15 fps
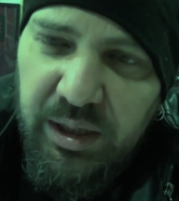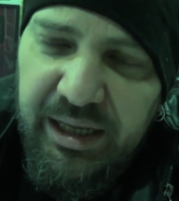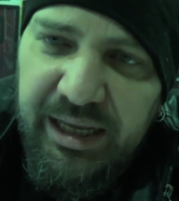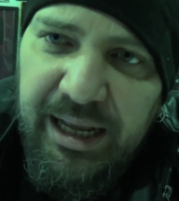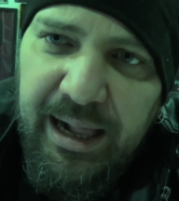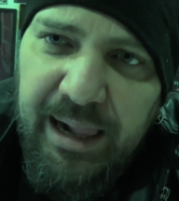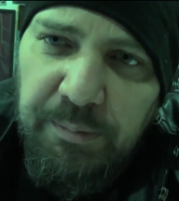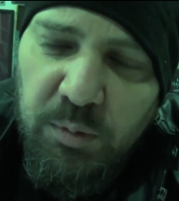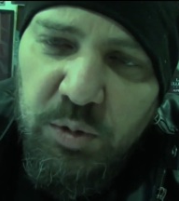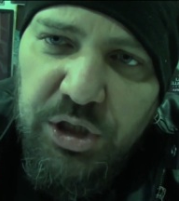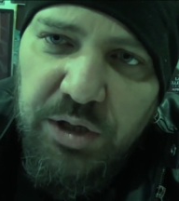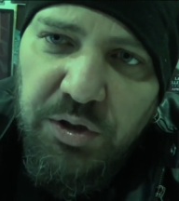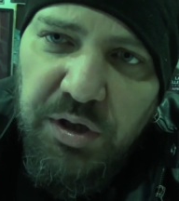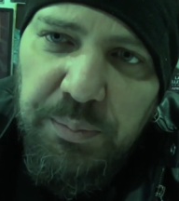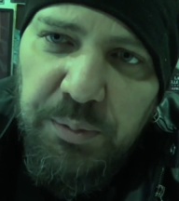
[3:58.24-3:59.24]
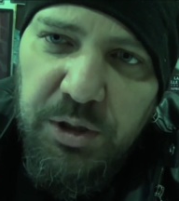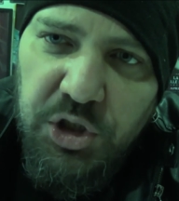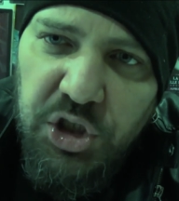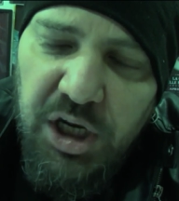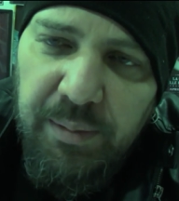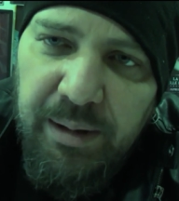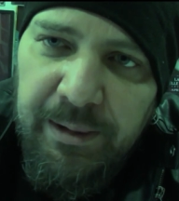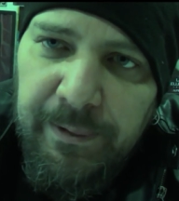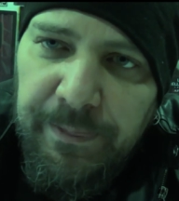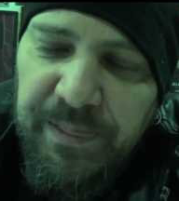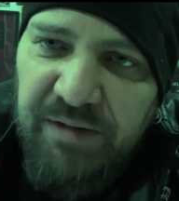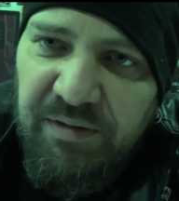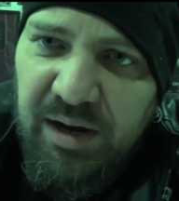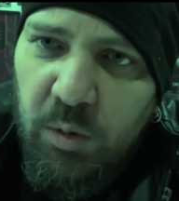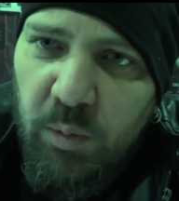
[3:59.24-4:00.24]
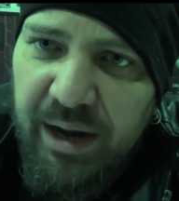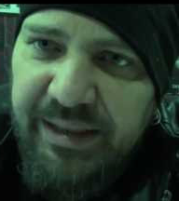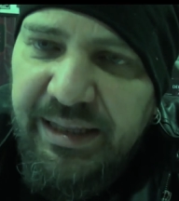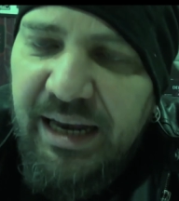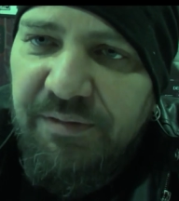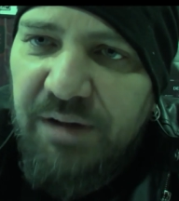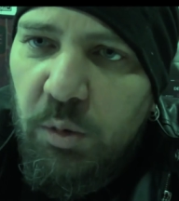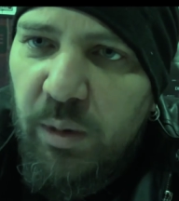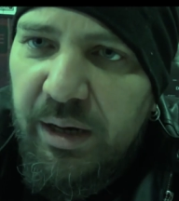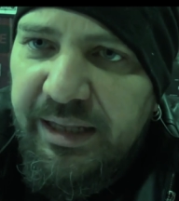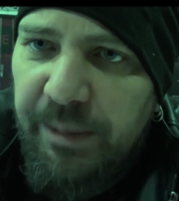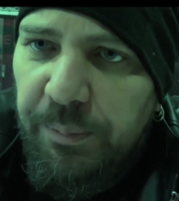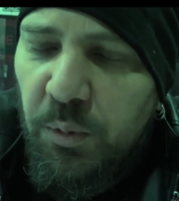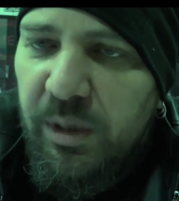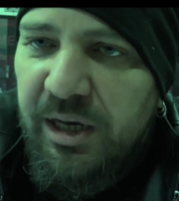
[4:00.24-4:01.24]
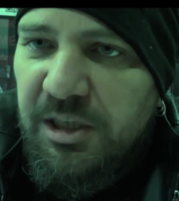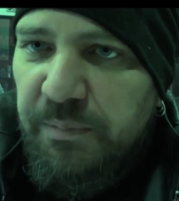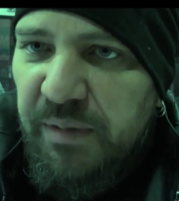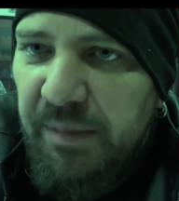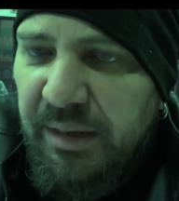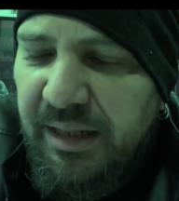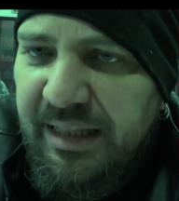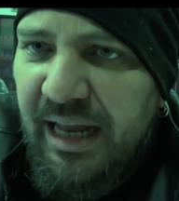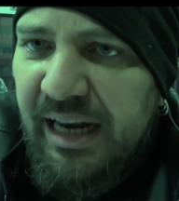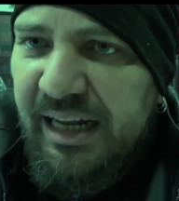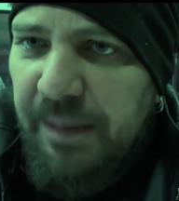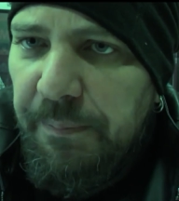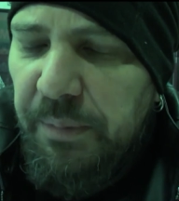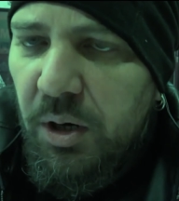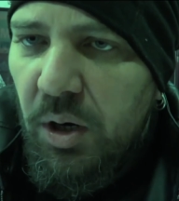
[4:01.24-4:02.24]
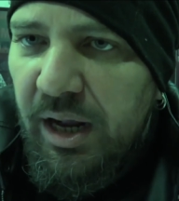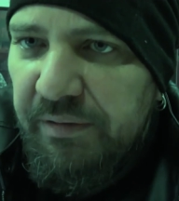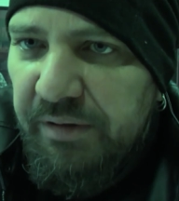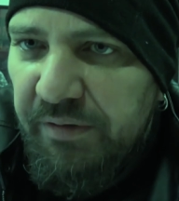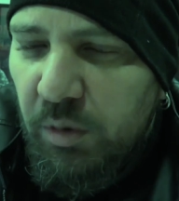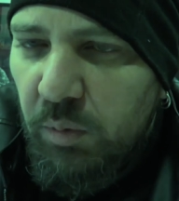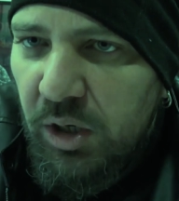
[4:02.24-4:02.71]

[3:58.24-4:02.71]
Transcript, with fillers: di chi ama un certo tipo di cinema d'avanguardia, l'avanguardia pura, sperimentale, che però aveva